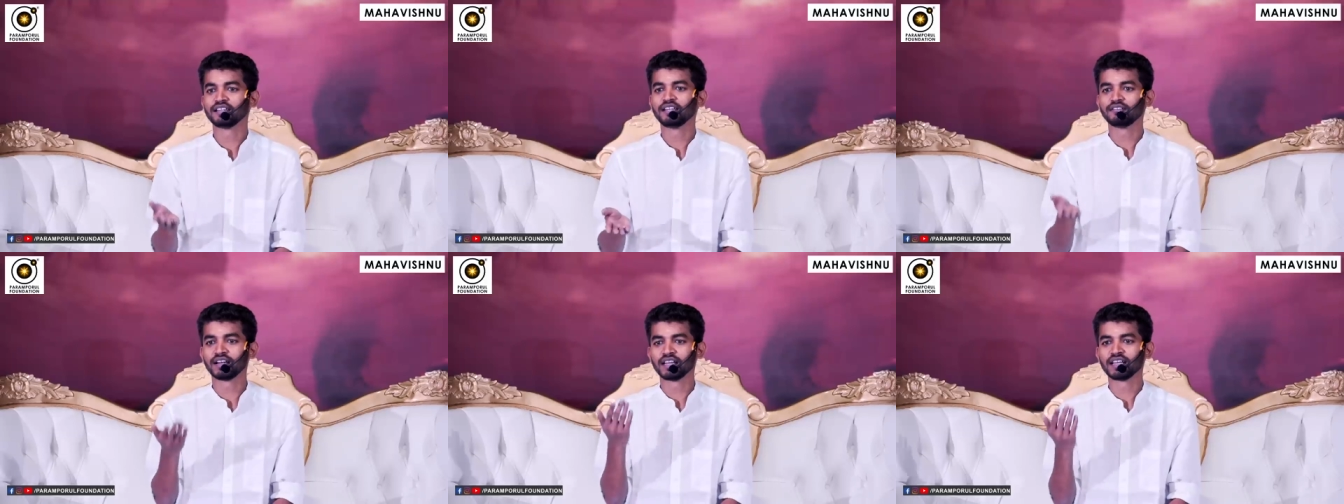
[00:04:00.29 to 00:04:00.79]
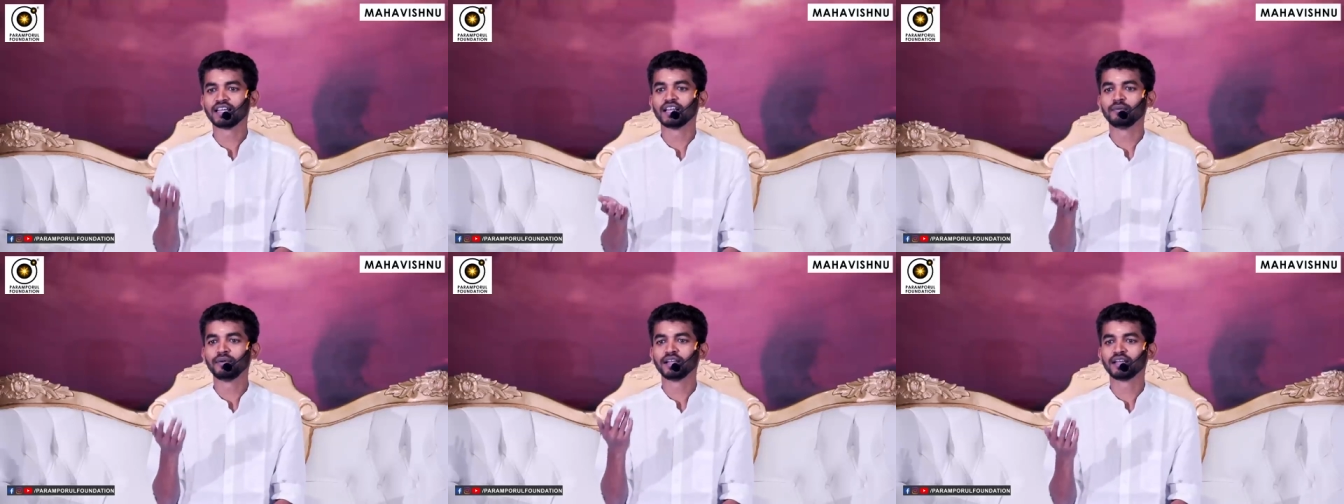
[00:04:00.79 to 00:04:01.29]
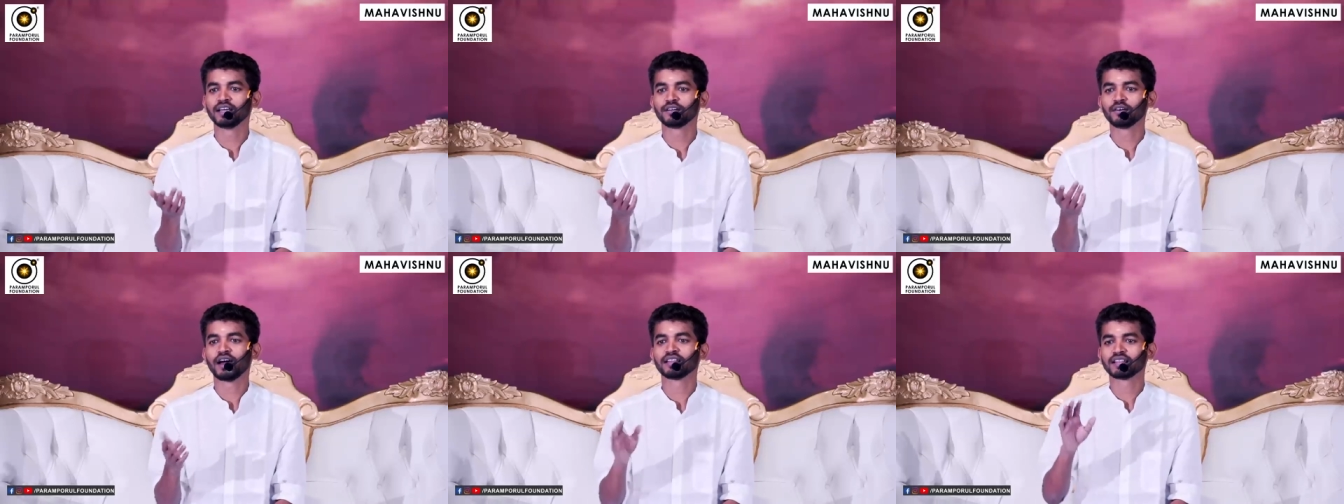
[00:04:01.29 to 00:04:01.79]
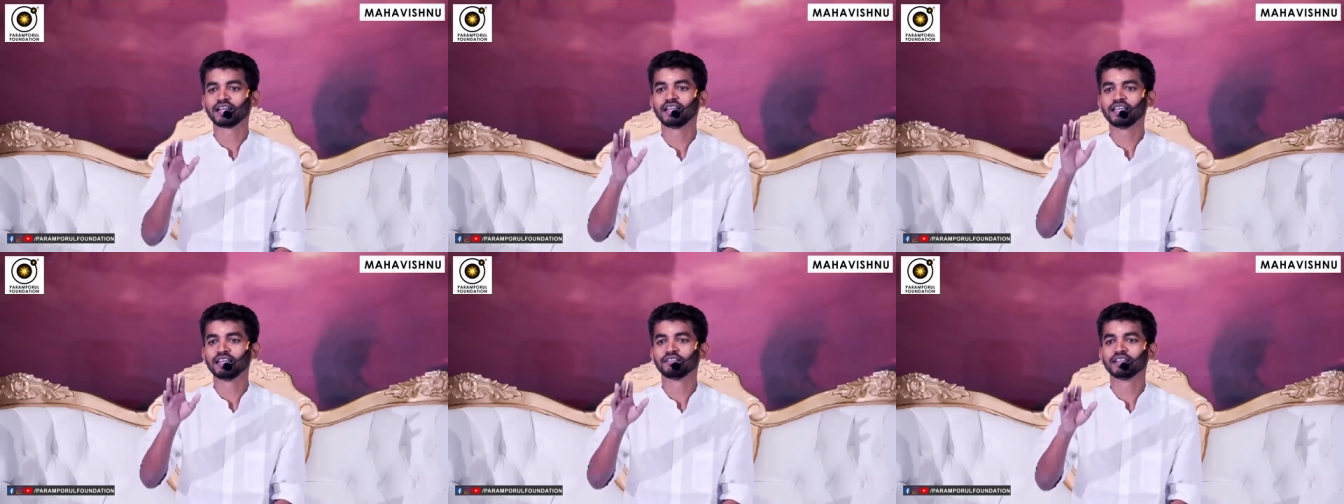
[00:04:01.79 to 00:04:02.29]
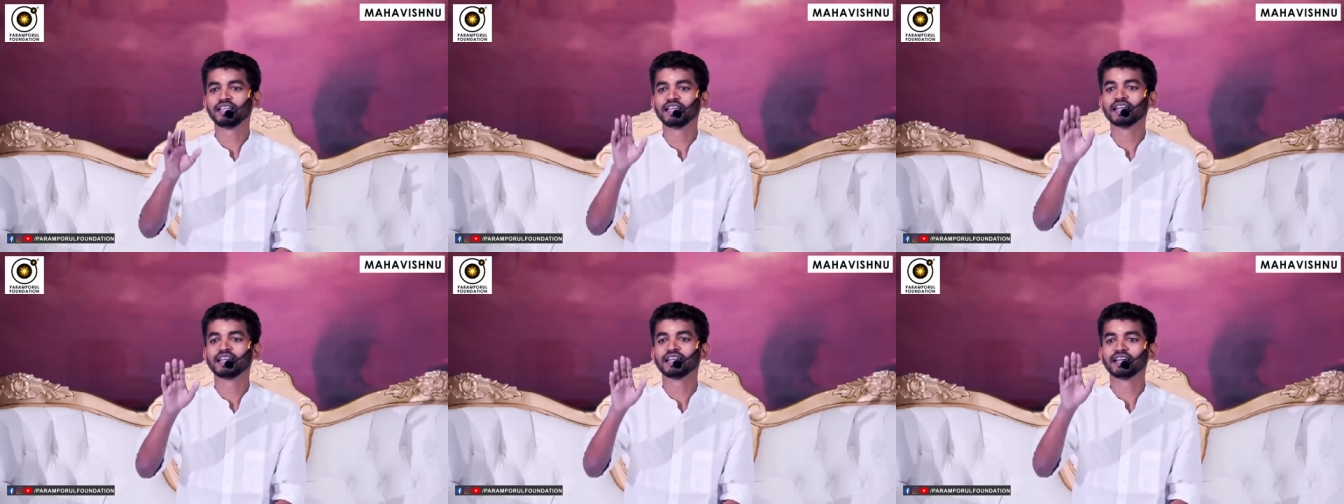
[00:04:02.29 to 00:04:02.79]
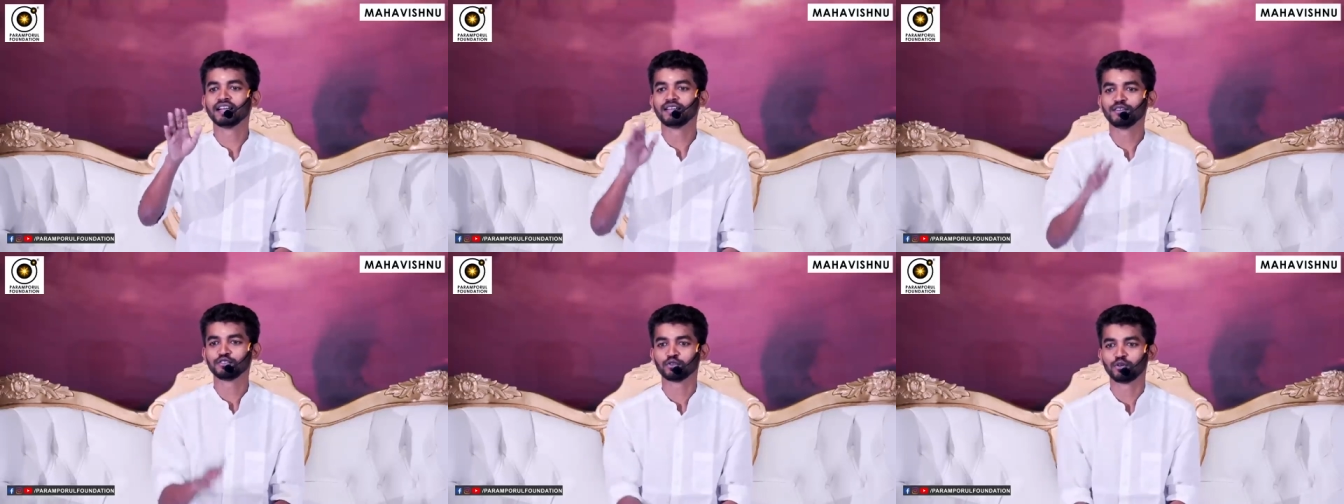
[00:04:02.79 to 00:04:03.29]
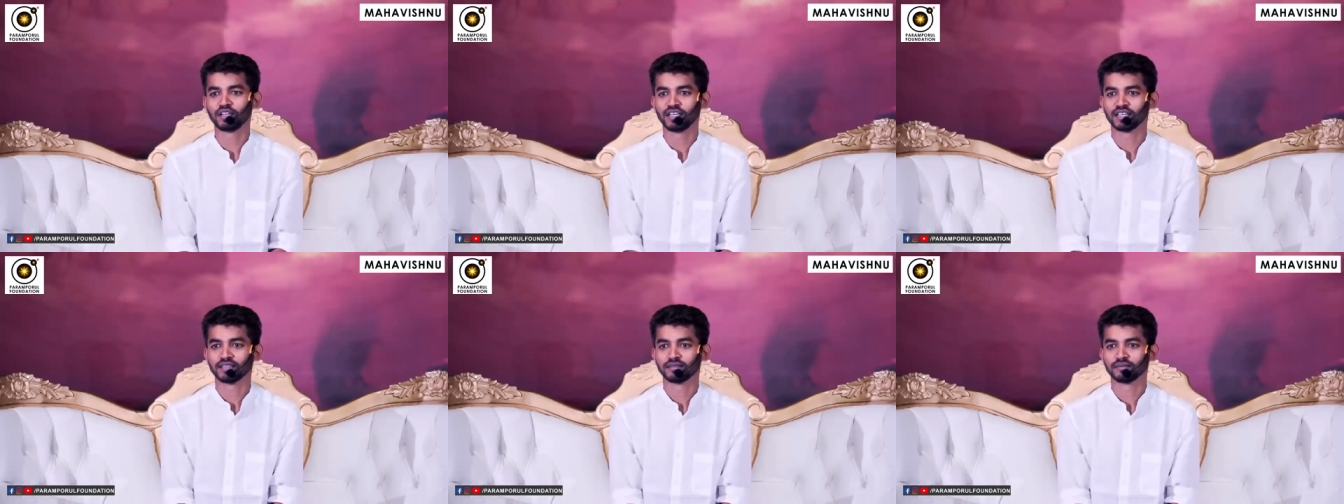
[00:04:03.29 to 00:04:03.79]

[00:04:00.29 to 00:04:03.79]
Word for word: அதிர்வலைகளை எழுப்பிக்கிட்டே இருக்கும் அதை தான் நீங்கள் வந்து எண்ணங்கள்னு சொல்கிறீங்க